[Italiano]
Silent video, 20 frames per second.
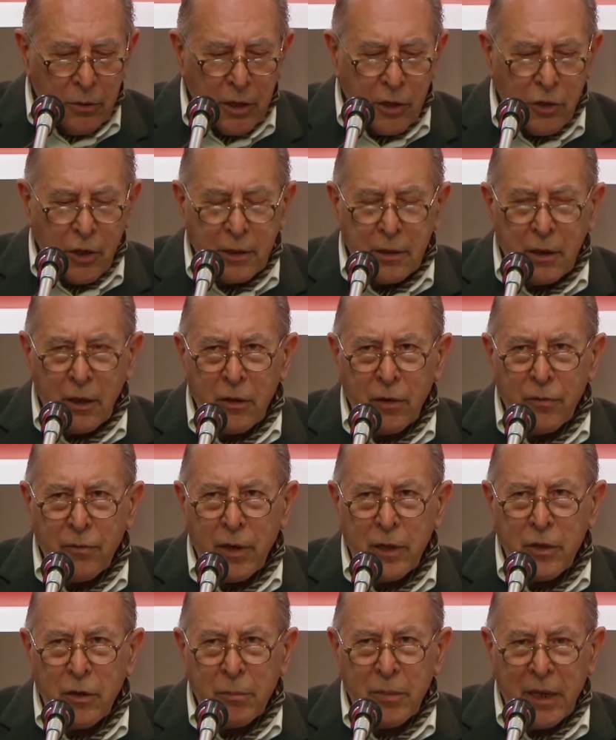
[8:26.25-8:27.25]
in un
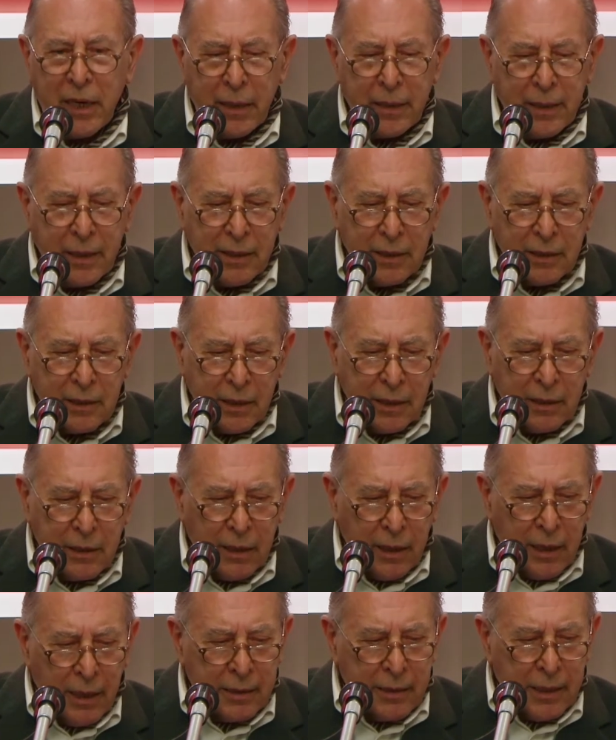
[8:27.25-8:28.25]
recente convegno
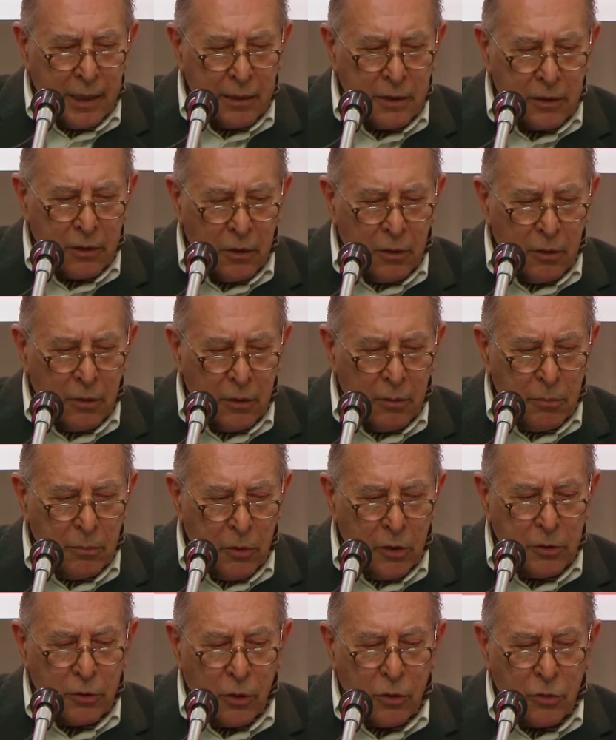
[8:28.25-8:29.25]
milanese ha
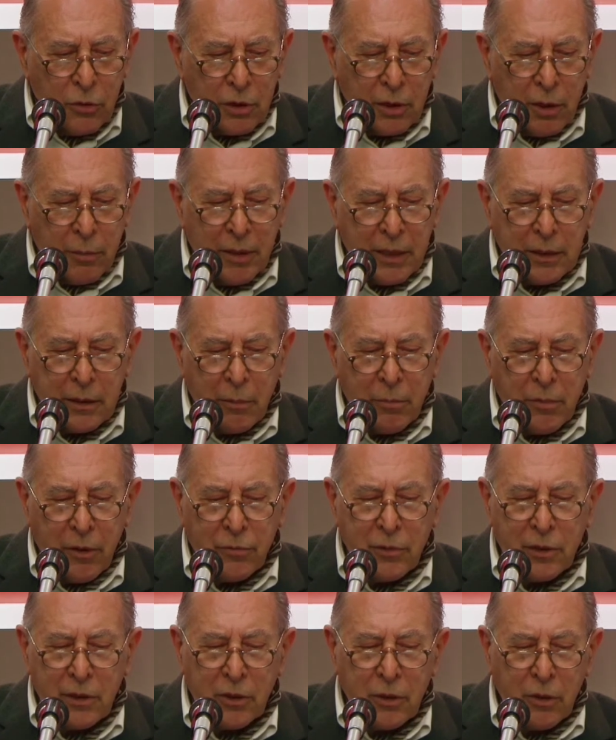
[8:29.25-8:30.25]
detto, molto
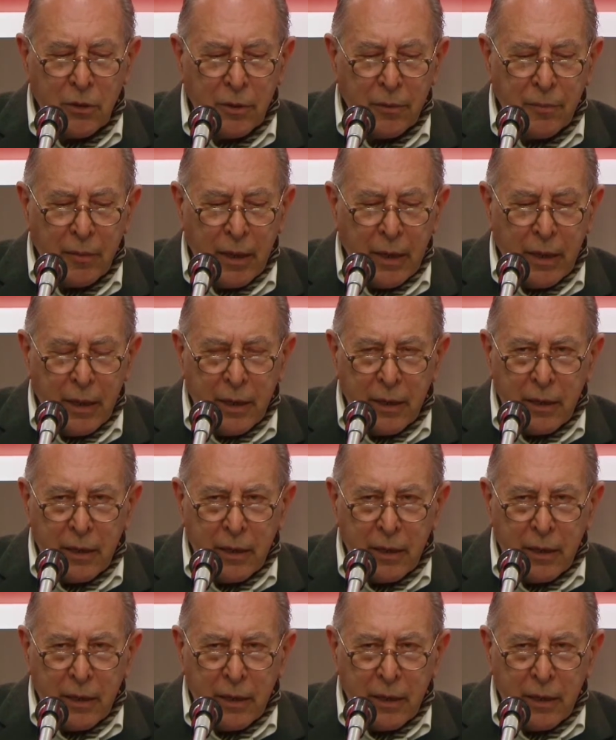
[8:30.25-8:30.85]
giustamente a mio avviso,